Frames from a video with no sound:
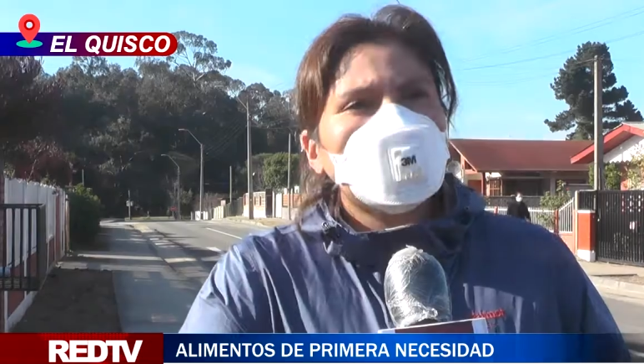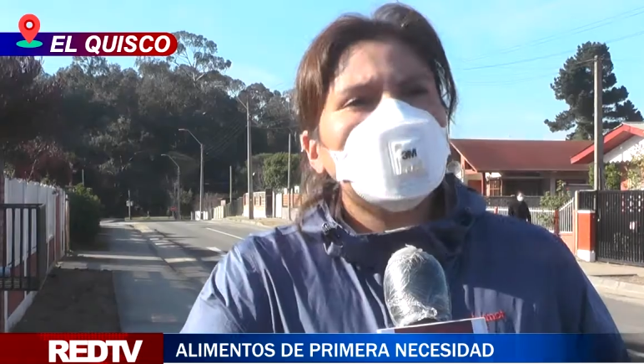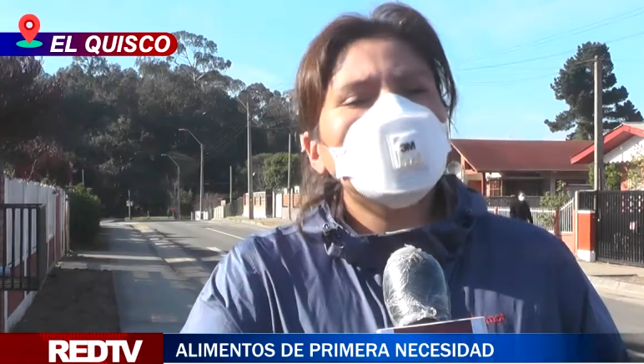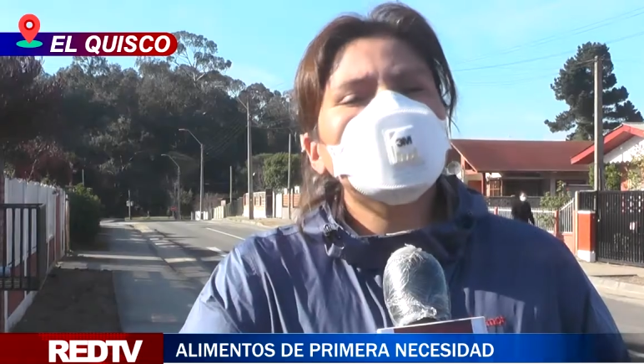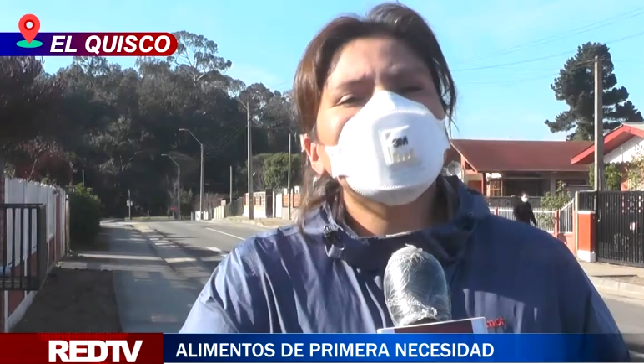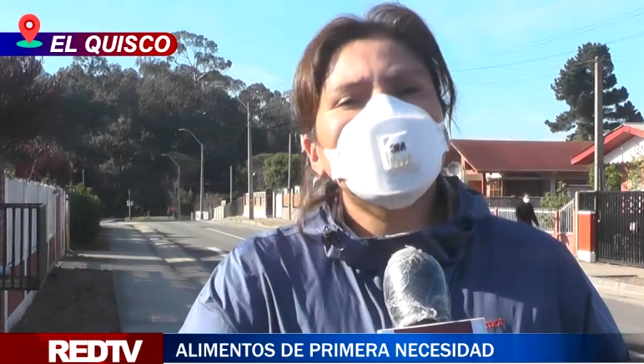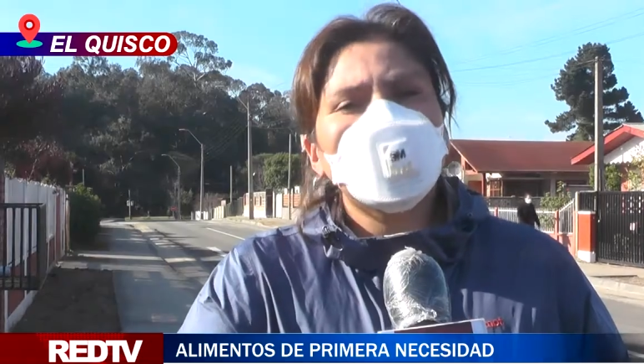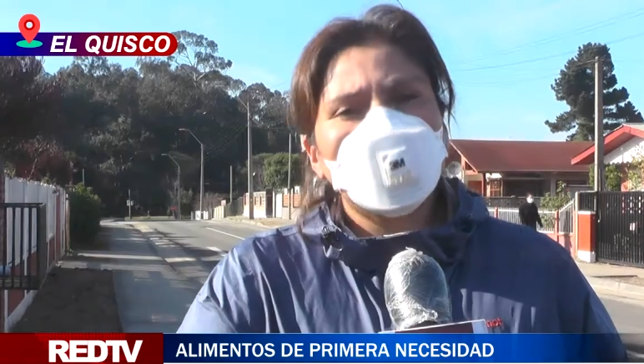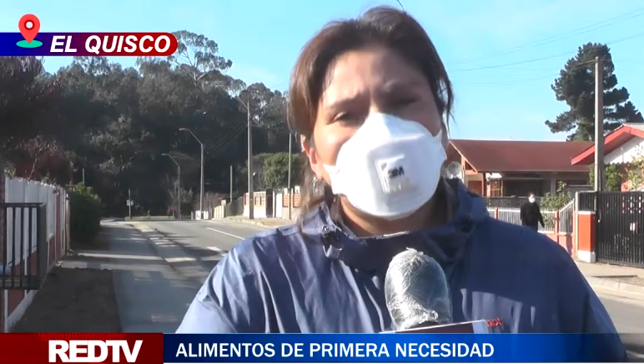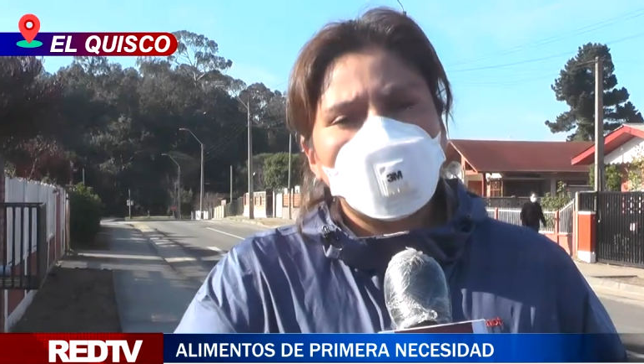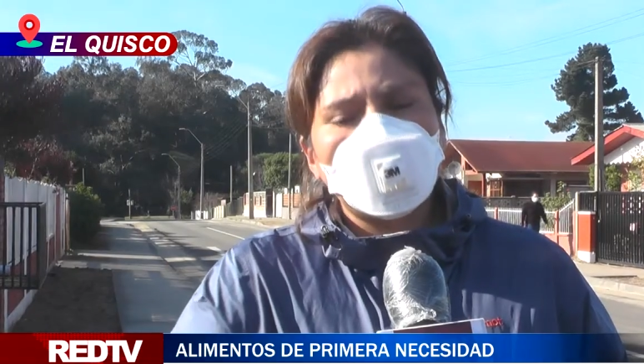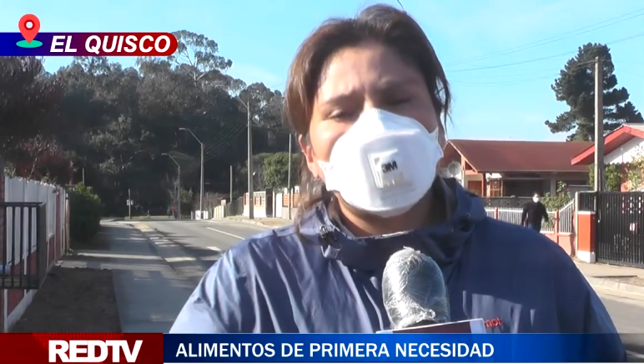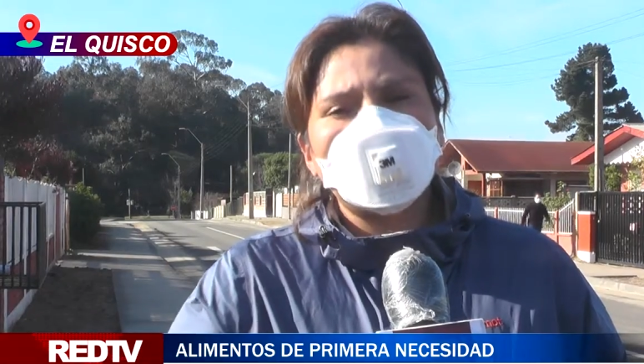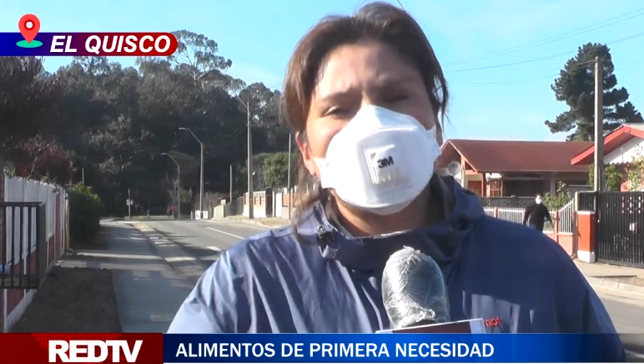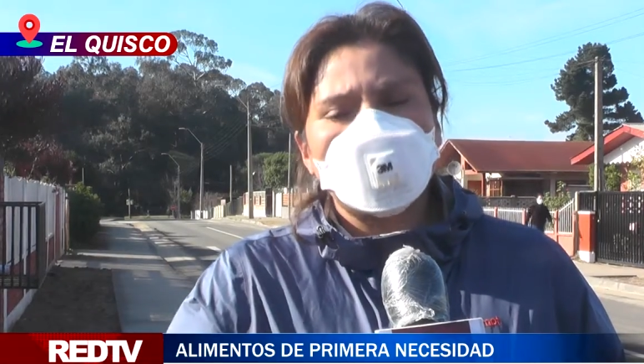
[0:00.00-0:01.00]
recursos y
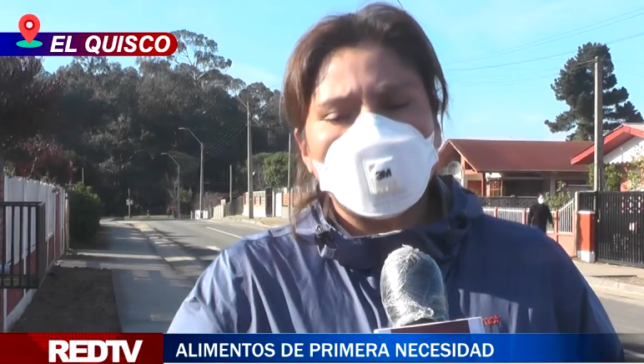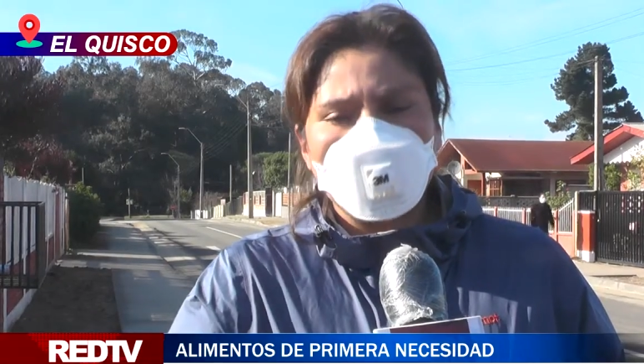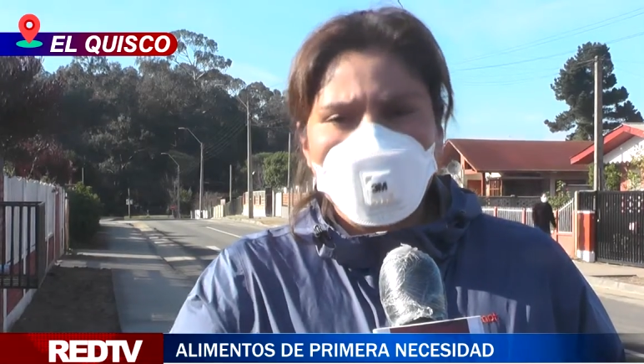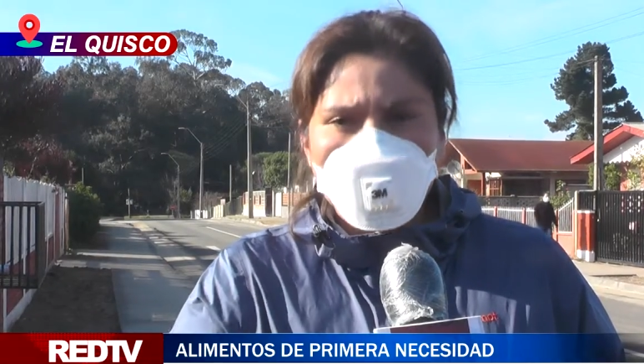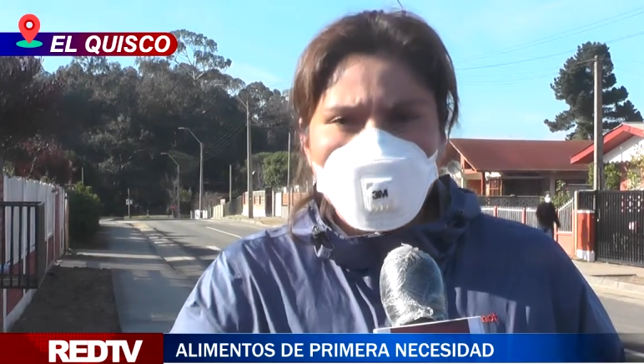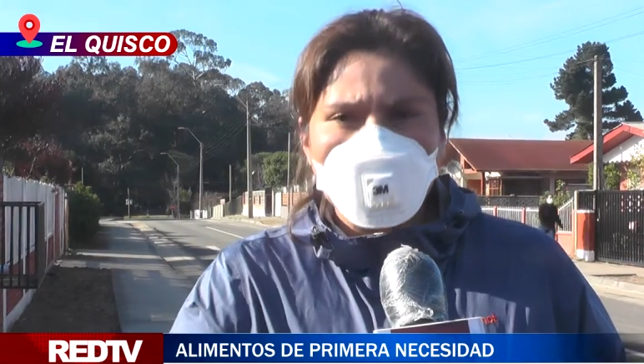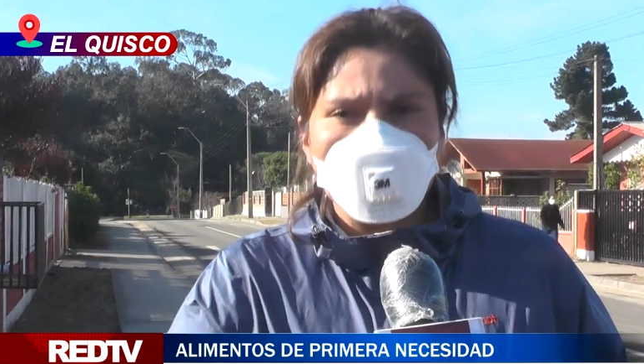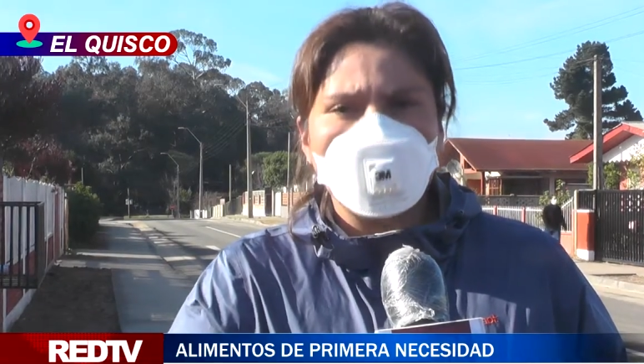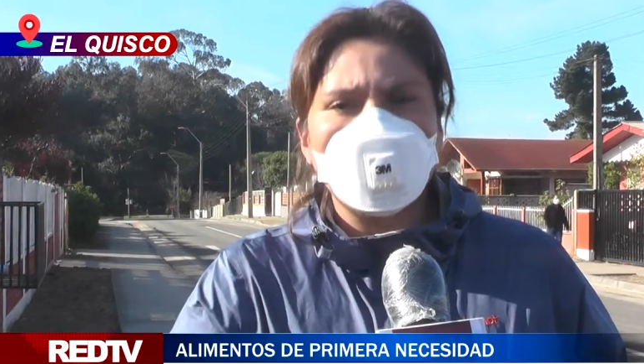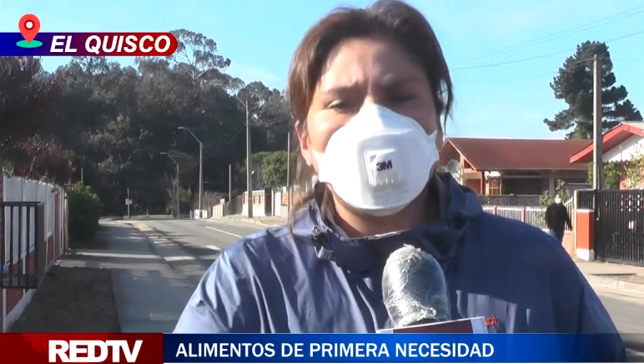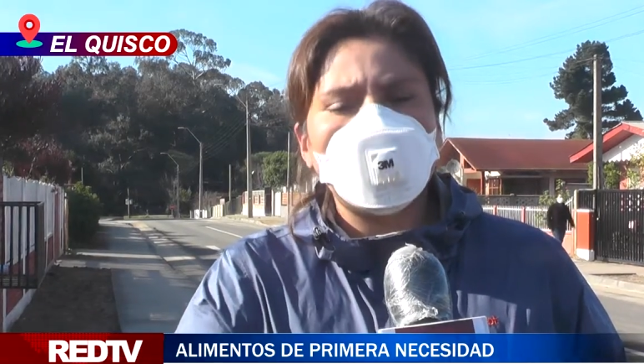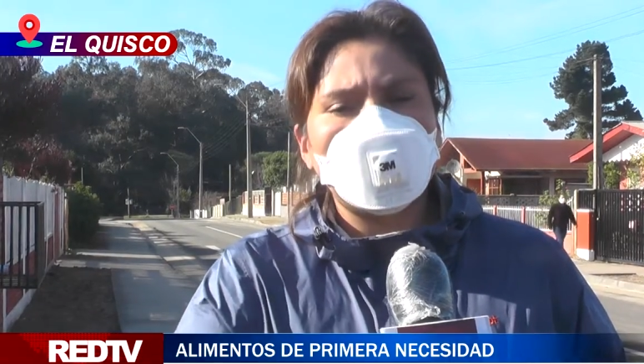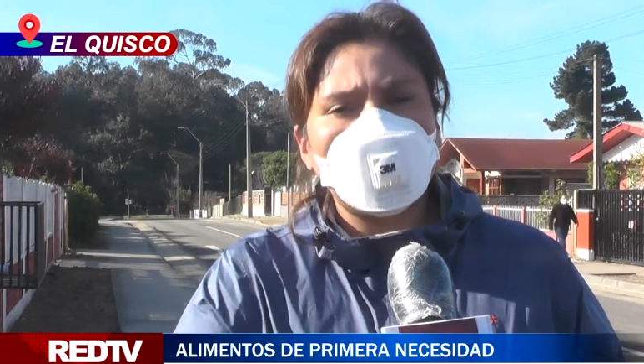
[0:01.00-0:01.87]
poder así adquirir más